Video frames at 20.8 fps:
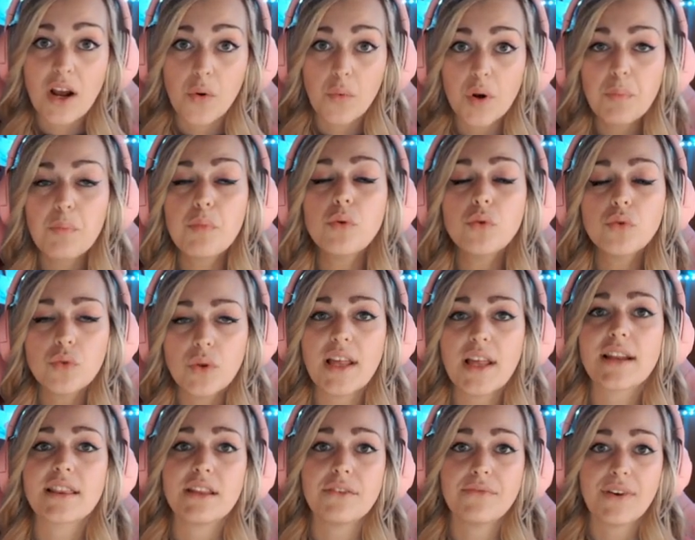quel punto gli
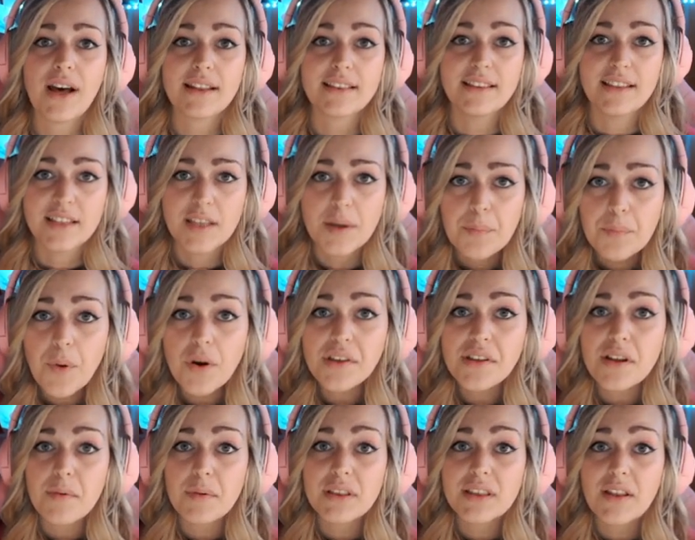artefatti che poi
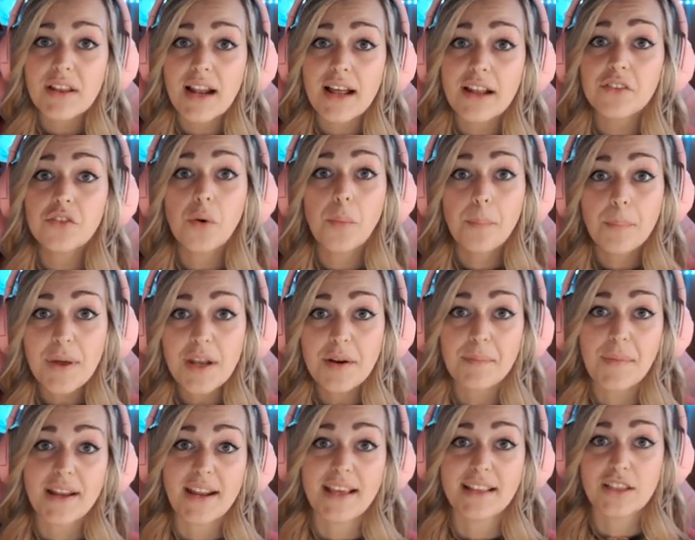diventeranno
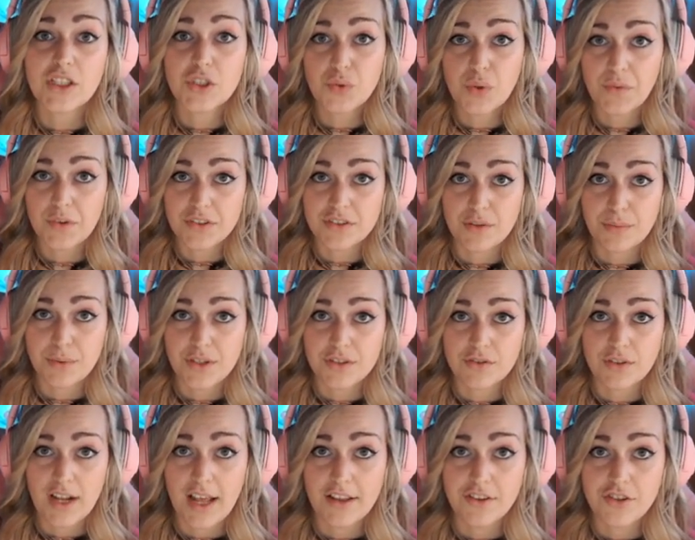permanenti sui vostri
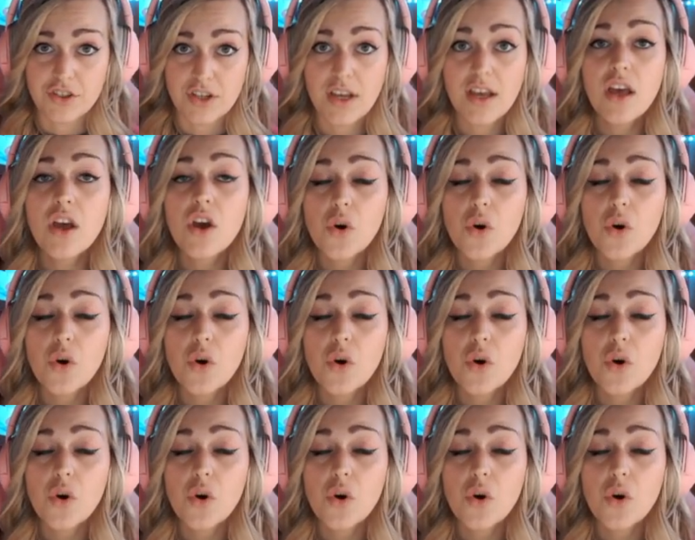personaggi.